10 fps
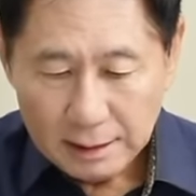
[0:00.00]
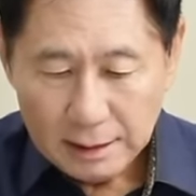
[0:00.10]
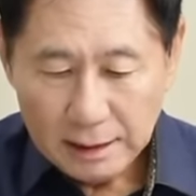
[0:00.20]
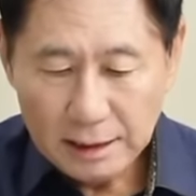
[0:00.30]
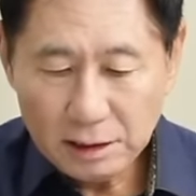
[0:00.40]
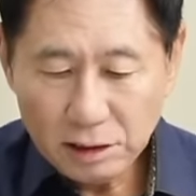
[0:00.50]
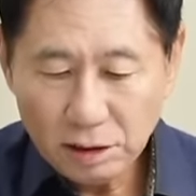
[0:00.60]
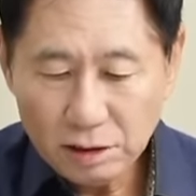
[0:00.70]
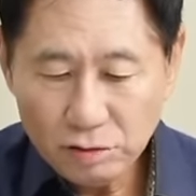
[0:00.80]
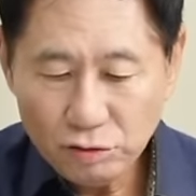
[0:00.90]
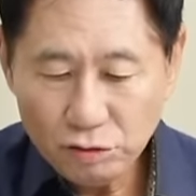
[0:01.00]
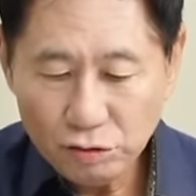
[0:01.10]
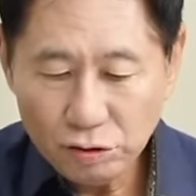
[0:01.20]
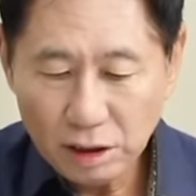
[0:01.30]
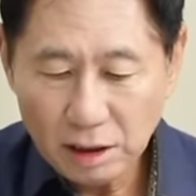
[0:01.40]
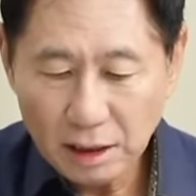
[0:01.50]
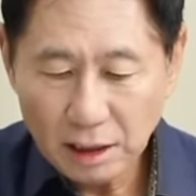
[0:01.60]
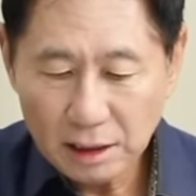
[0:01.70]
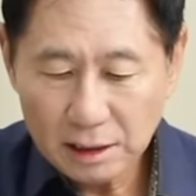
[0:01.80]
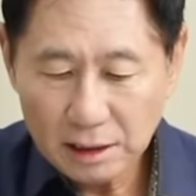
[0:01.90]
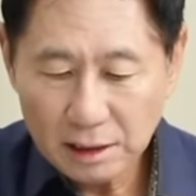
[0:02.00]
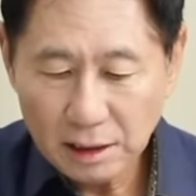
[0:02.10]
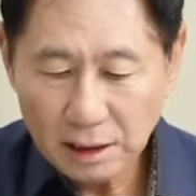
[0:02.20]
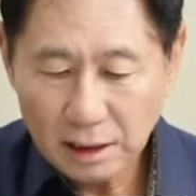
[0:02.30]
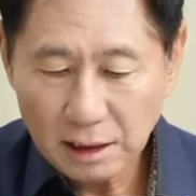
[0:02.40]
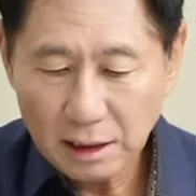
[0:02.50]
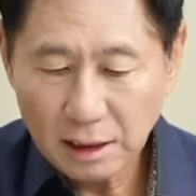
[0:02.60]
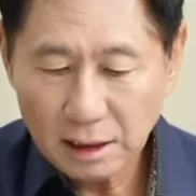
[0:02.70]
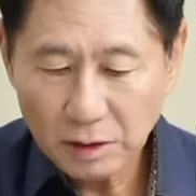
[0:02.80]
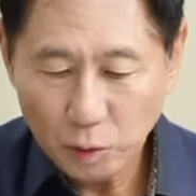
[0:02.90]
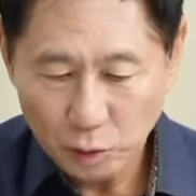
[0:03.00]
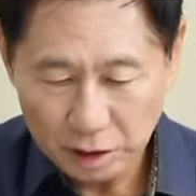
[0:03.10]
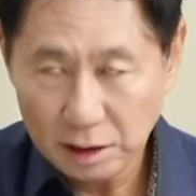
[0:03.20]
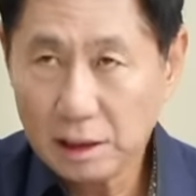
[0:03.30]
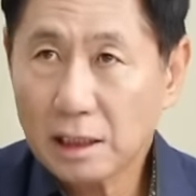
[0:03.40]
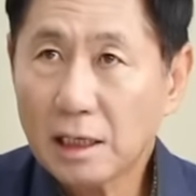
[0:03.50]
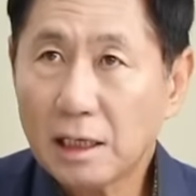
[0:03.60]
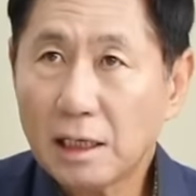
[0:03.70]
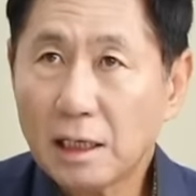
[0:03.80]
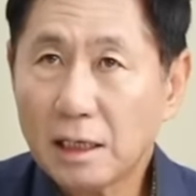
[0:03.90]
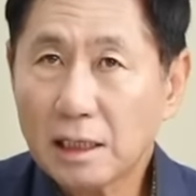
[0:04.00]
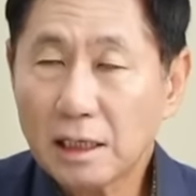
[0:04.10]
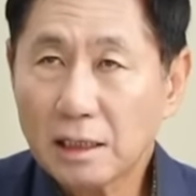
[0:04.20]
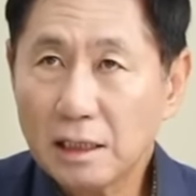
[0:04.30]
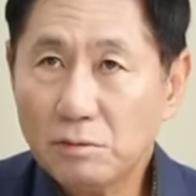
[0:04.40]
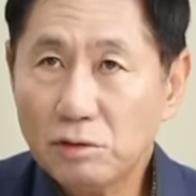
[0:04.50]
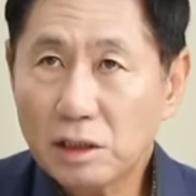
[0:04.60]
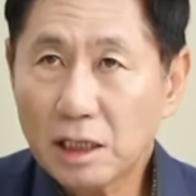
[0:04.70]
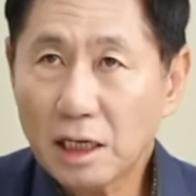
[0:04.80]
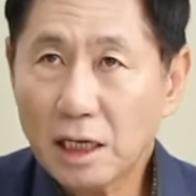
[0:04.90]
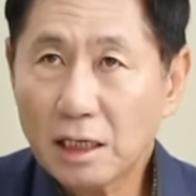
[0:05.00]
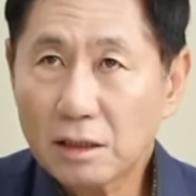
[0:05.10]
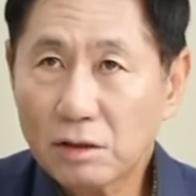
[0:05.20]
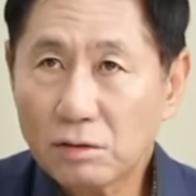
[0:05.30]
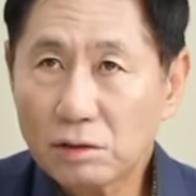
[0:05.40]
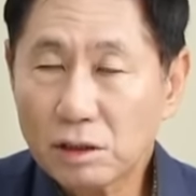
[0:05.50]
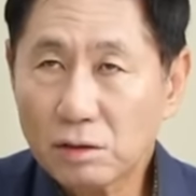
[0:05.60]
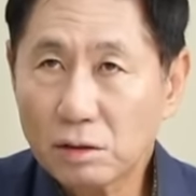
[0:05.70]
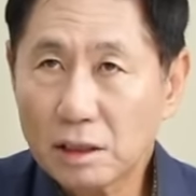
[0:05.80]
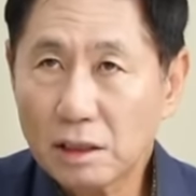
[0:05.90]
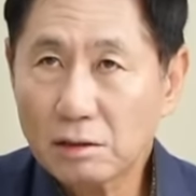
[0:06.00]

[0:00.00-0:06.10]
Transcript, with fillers: 2천은 주술인가 신탁인가 교시인가. 이 문제가 결국은 집권세력